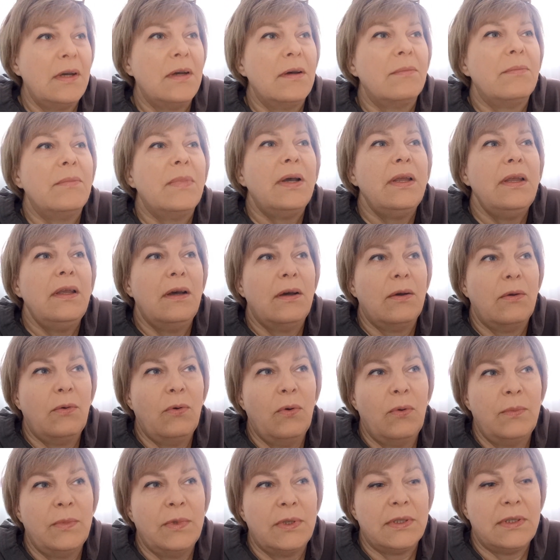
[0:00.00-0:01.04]
Моя
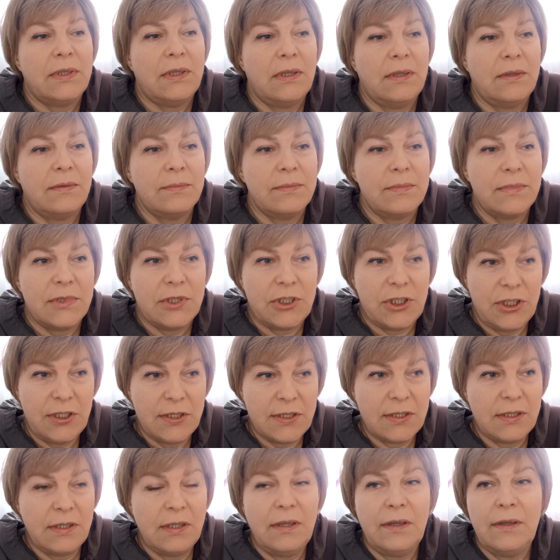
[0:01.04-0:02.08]
комната
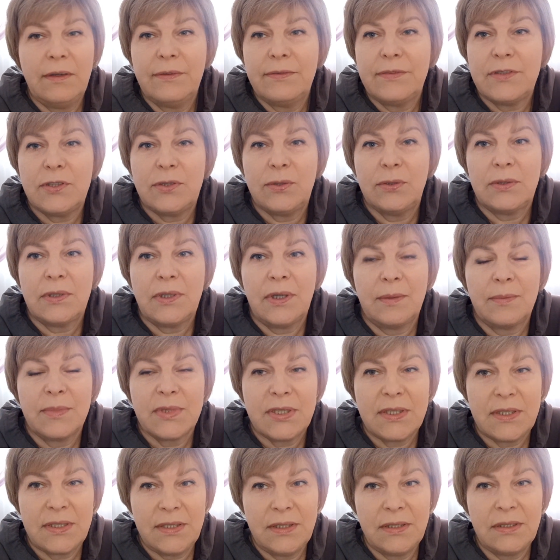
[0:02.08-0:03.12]
чистая, все там
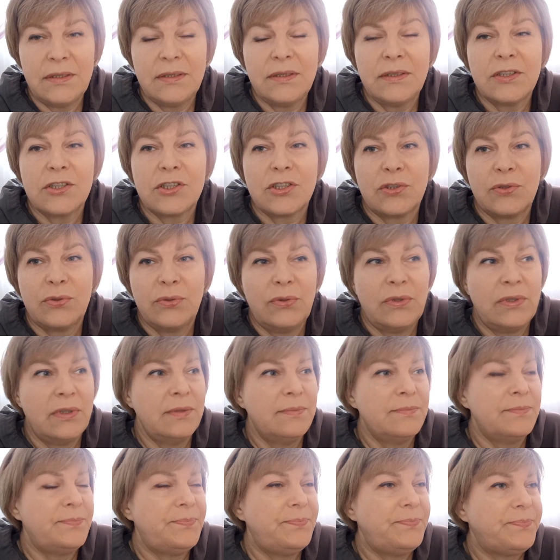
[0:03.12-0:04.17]
стирано,
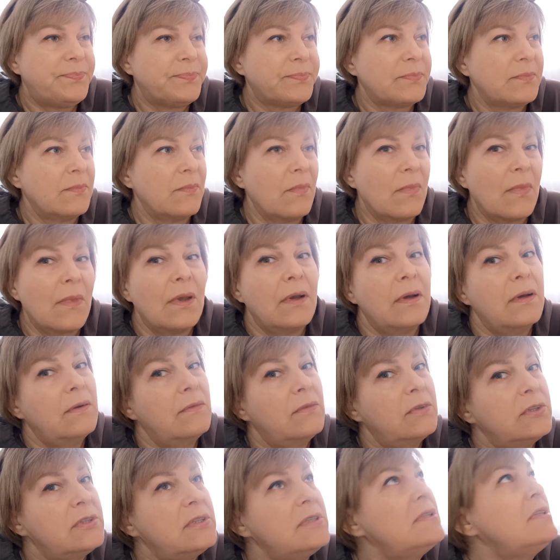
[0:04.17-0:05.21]
шторы.
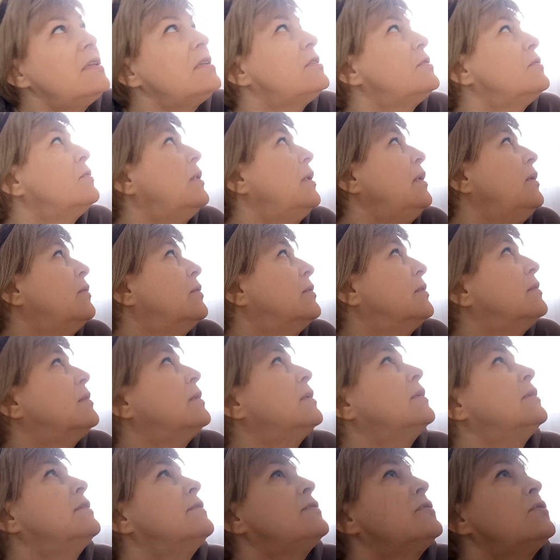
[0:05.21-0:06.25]
Вот здесь у Алены
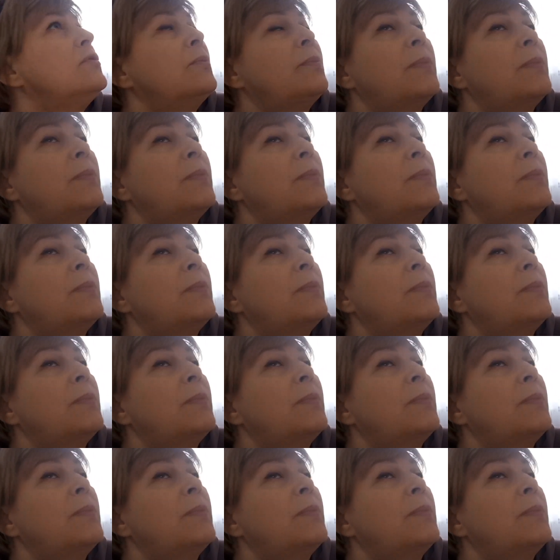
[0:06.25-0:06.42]
надо все